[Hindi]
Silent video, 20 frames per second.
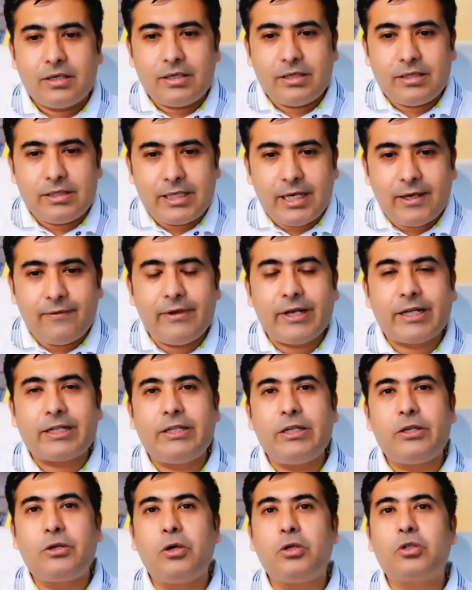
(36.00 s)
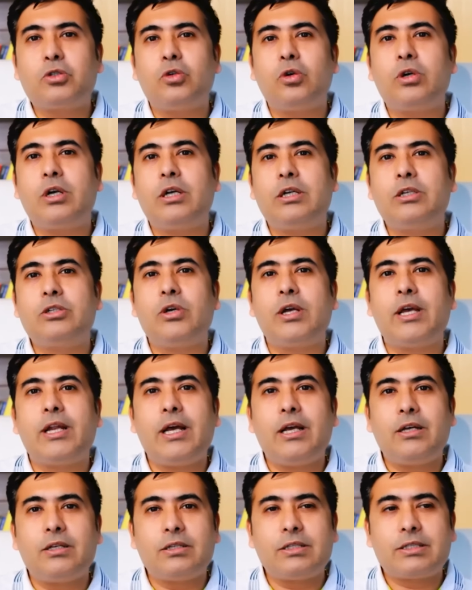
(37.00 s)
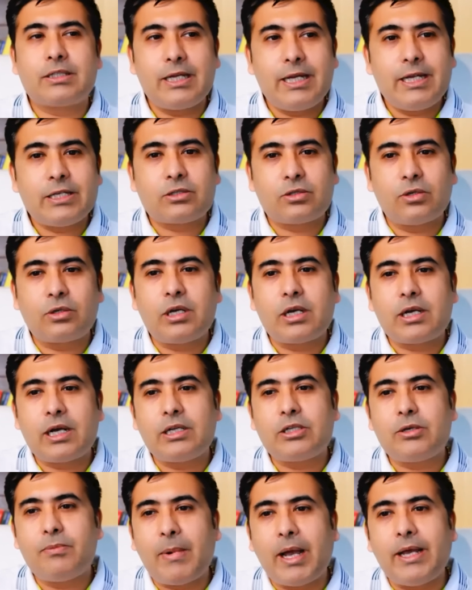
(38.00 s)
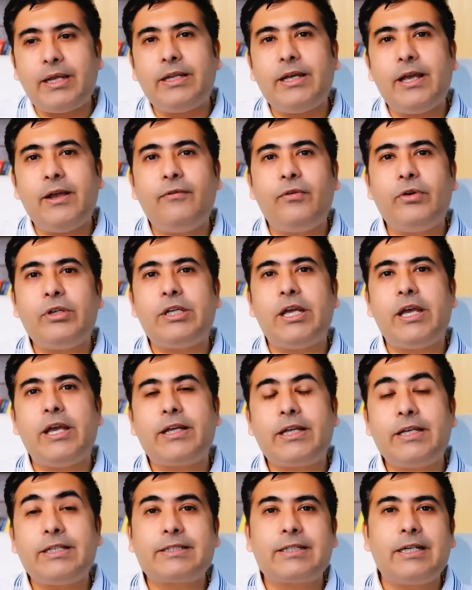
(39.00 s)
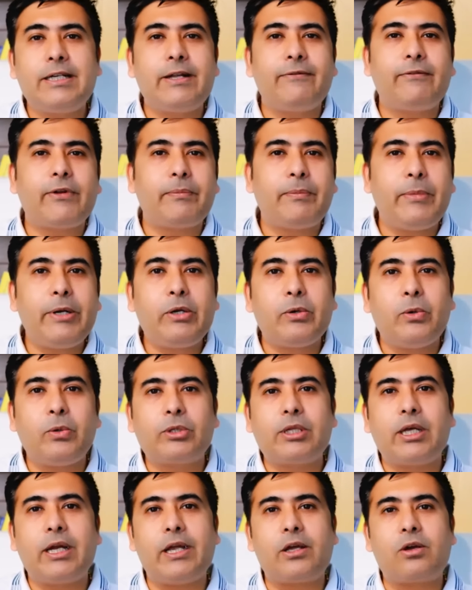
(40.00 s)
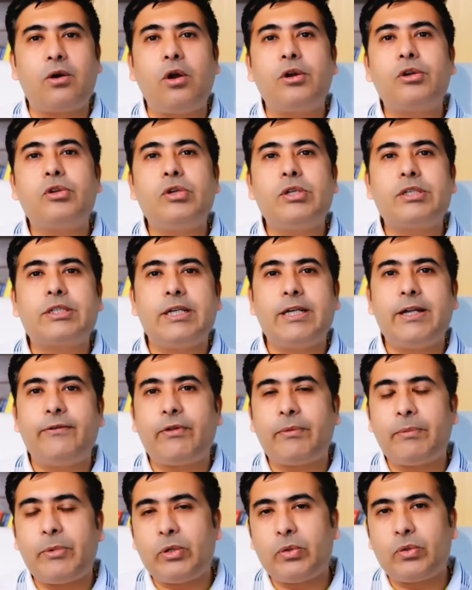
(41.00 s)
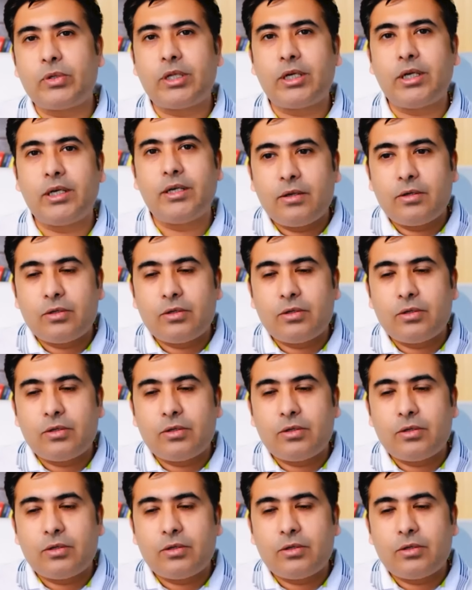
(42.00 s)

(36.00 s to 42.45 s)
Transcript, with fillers: ये व्यक्ति को सुख जो है ना इसके लिए सुख का जो मायने है वो ये है कि इसका डेवलपमेंट होता रहे कॉन्टिन्यूसली डेवलपमेंट होता रहे